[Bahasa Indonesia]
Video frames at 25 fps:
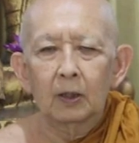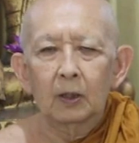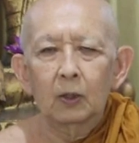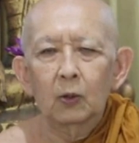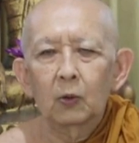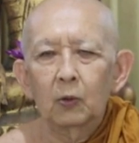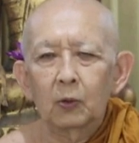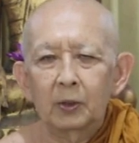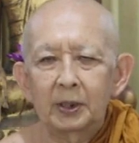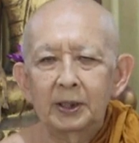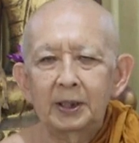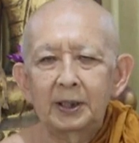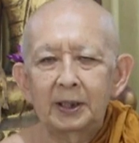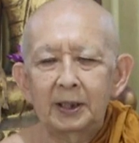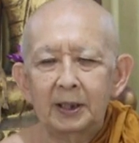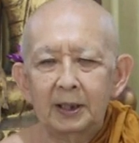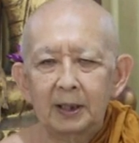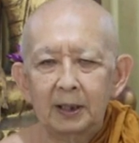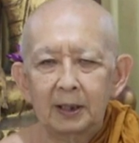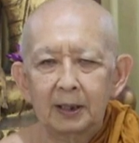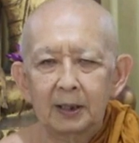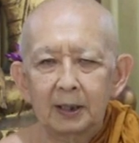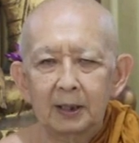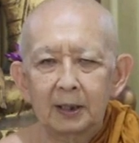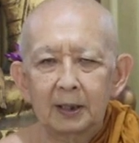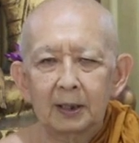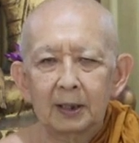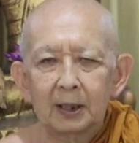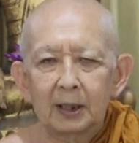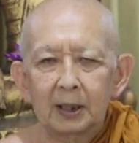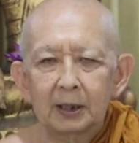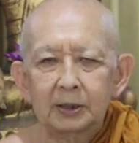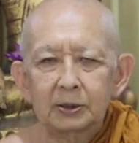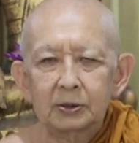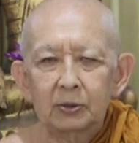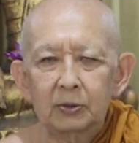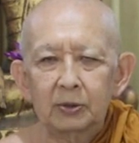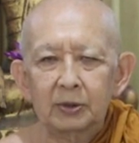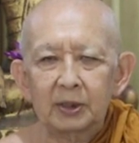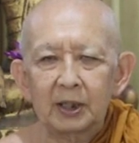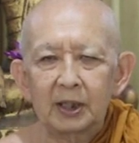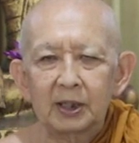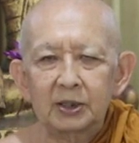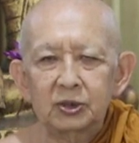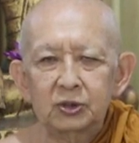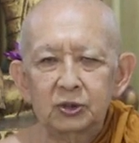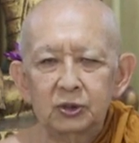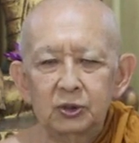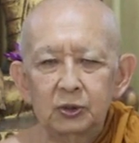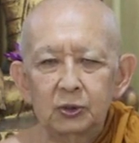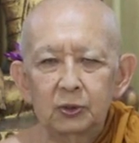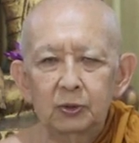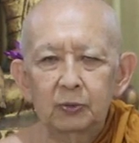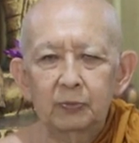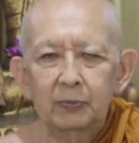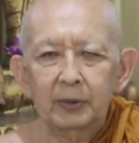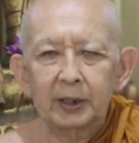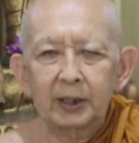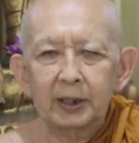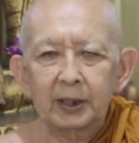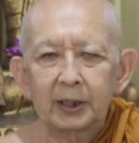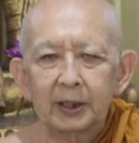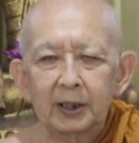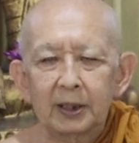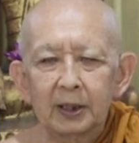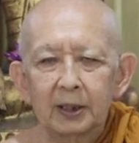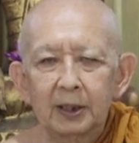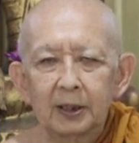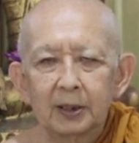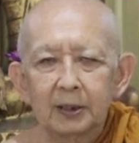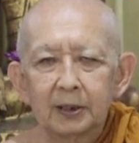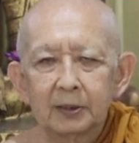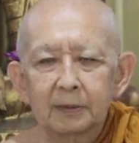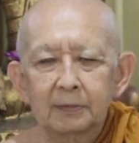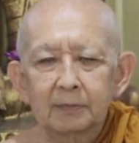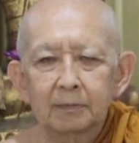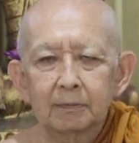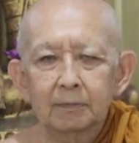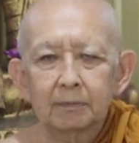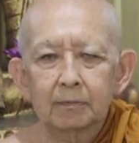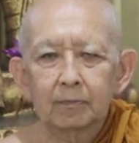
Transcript: Logika atau rasio mereka